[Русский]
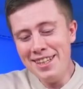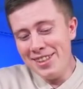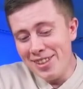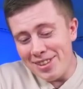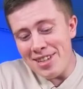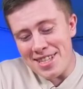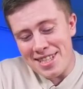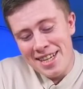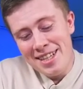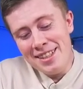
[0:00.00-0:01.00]
Ну то
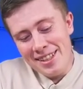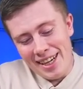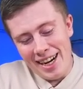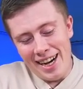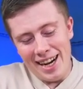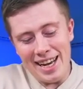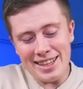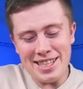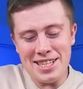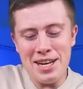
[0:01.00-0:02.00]
есть... Э,
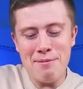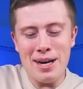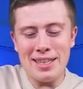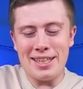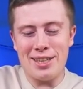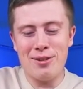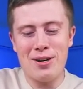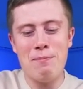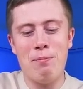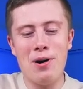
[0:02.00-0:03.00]
это те ребята,
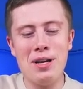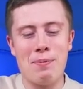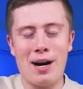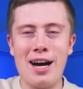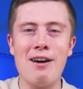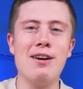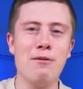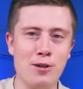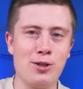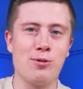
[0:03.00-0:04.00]
которые поняли,
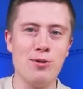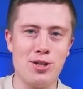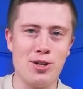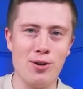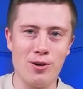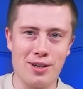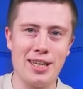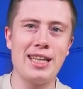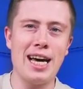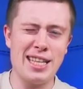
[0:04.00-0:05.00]
прохавали фишку еще,
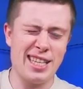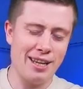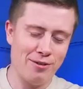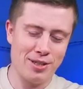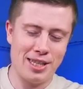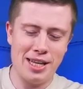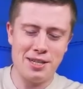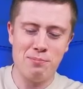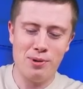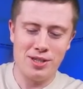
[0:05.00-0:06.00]
китайцы давно стали
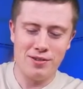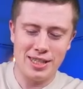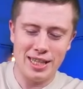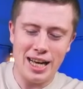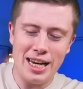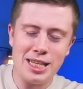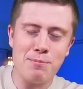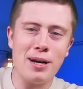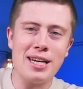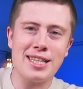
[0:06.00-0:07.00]
этим пользоваться на
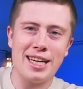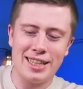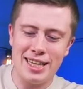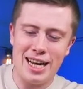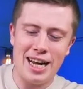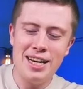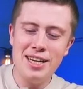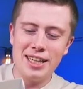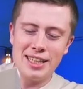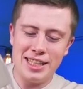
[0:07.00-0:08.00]
Алиэкспресс, когда
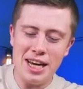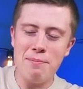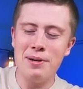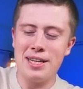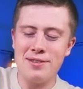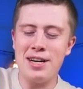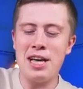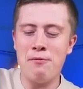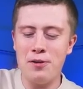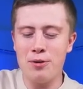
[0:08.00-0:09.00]
где бы
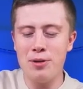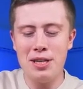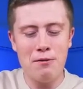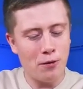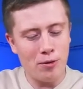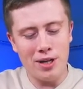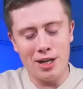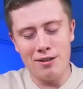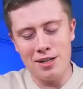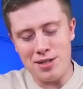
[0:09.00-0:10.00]
название фигу... не
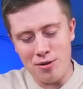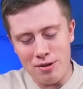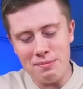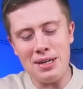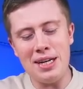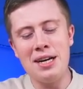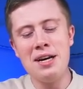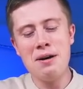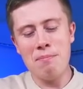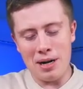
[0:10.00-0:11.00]
фигурировало Xiaomi,
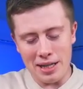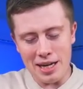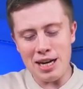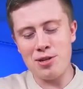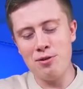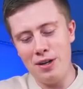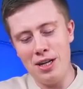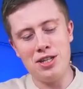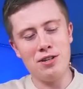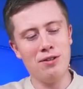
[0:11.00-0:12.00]
продажи
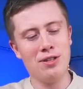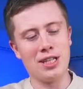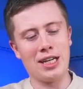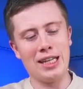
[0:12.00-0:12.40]
увеличиваются